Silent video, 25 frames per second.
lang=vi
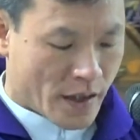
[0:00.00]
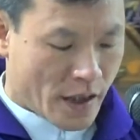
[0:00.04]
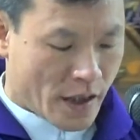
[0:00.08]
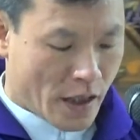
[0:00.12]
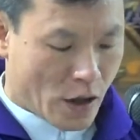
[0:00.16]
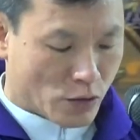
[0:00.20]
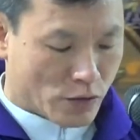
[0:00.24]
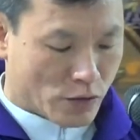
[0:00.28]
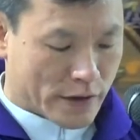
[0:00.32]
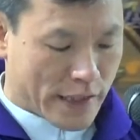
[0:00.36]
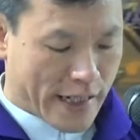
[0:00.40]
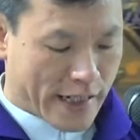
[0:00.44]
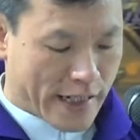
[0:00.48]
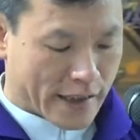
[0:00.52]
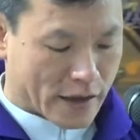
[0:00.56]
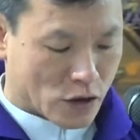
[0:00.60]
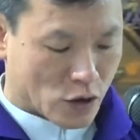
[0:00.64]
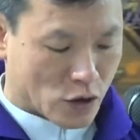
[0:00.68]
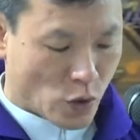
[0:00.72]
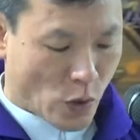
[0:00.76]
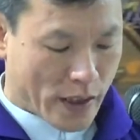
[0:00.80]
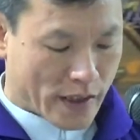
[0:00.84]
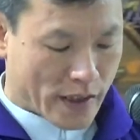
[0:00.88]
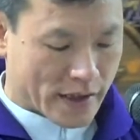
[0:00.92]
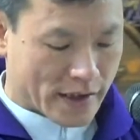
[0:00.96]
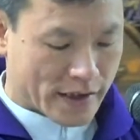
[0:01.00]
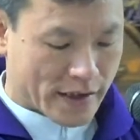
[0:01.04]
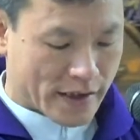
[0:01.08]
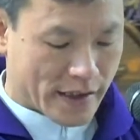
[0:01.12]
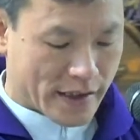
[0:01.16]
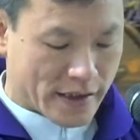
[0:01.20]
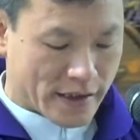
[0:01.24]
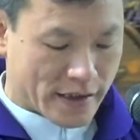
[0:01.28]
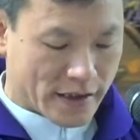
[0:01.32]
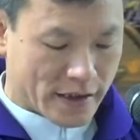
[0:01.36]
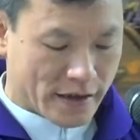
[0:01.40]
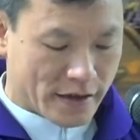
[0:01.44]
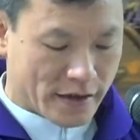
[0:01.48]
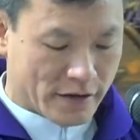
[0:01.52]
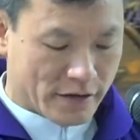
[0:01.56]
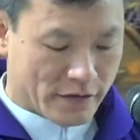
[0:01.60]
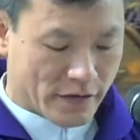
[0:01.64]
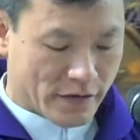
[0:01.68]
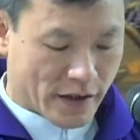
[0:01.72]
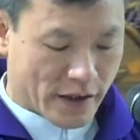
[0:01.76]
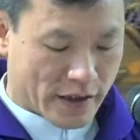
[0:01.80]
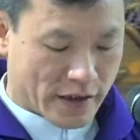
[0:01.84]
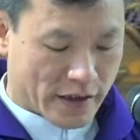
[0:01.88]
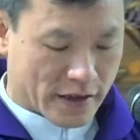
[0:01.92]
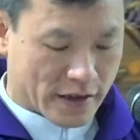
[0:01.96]
ông đang toan tính như
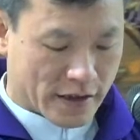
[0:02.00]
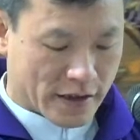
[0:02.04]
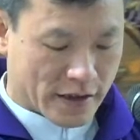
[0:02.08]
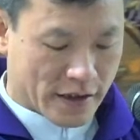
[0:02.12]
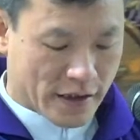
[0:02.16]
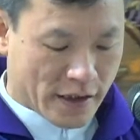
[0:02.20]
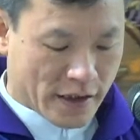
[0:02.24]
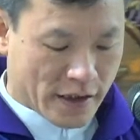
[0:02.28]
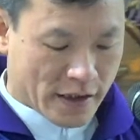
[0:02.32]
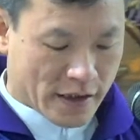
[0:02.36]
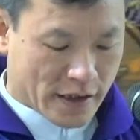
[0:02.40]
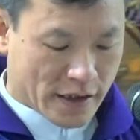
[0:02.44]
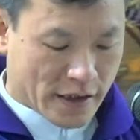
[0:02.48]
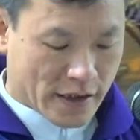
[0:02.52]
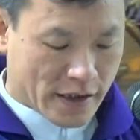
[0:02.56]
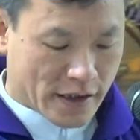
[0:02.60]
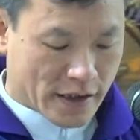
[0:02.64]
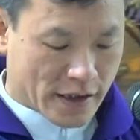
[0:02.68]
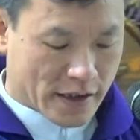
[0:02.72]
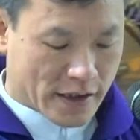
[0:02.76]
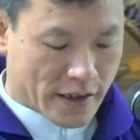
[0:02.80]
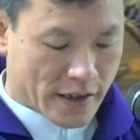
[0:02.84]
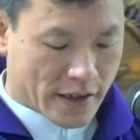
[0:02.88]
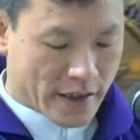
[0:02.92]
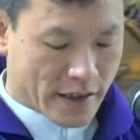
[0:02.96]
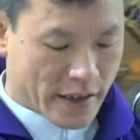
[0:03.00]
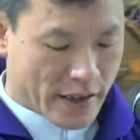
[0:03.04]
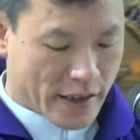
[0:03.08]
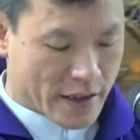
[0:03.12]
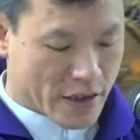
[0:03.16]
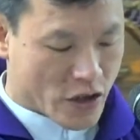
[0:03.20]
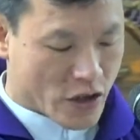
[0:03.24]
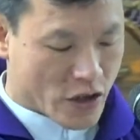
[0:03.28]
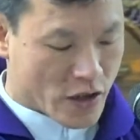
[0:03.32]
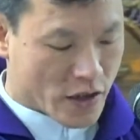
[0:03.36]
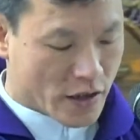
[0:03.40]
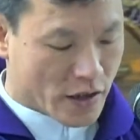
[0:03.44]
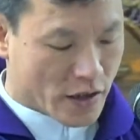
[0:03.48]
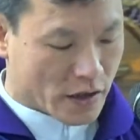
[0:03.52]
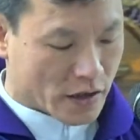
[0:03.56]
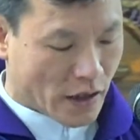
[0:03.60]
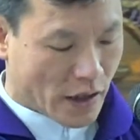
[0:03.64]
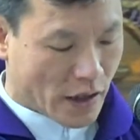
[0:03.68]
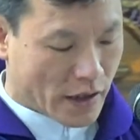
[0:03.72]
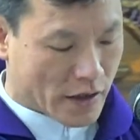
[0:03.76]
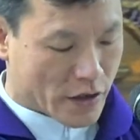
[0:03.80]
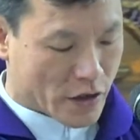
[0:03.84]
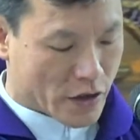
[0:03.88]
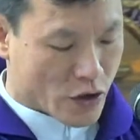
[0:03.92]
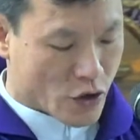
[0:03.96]
vậy thì kìa sứ
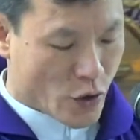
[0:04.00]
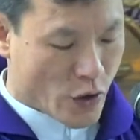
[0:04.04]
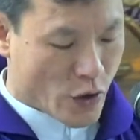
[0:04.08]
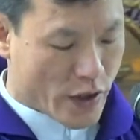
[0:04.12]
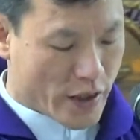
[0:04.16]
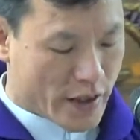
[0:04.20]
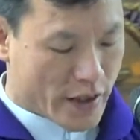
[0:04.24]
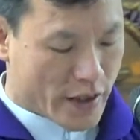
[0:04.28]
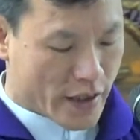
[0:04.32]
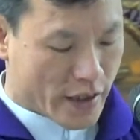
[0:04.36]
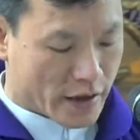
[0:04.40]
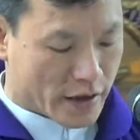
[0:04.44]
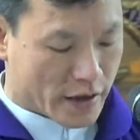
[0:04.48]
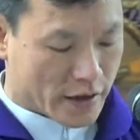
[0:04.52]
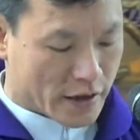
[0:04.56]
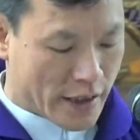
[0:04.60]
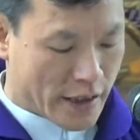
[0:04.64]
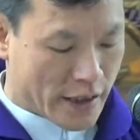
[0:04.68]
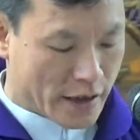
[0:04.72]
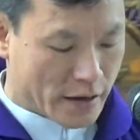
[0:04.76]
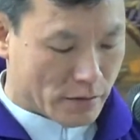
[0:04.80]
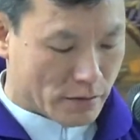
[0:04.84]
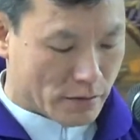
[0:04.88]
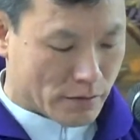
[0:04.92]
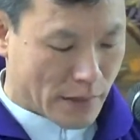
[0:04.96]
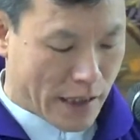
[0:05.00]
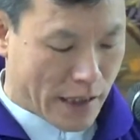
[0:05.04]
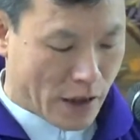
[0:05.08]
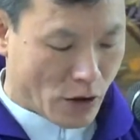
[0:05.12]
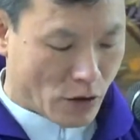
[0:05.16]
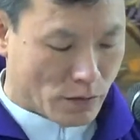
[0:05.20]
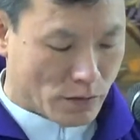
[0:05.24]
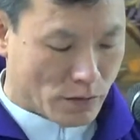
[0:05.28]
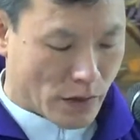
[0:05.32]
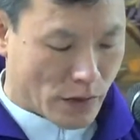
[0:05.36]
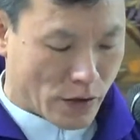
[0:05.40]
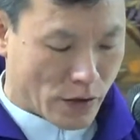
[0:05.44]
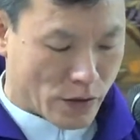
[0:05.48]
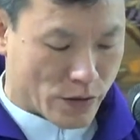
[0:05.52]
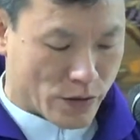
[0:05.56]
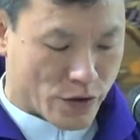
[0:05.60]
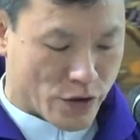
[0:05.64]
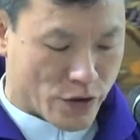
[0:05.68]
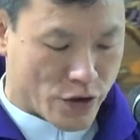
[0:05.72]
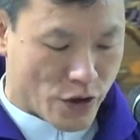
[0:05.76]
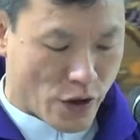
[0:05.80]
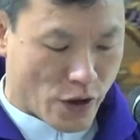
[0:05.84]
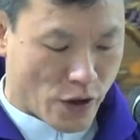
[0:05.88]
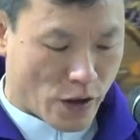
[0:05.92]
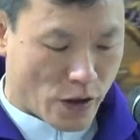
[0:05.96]
thần chúa hiện đến báo mộng
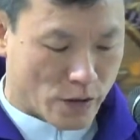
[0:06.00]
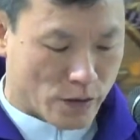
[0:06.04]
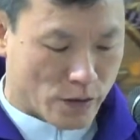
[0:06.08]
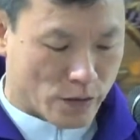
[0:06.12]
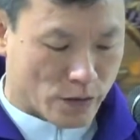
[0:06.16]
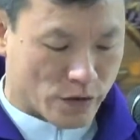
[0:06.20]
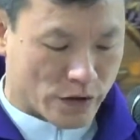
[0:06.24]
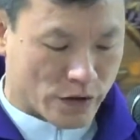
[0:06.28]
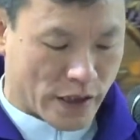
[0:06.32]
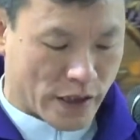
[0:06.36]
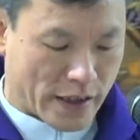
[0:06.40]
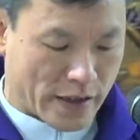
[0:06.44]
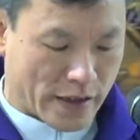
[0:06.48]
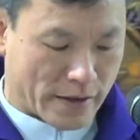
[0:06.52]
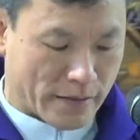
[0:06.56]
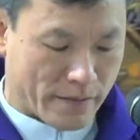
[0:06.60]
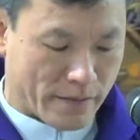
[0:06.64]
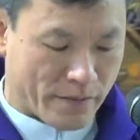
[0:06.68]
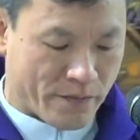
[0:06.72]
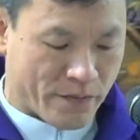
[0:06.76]
cho ông rằng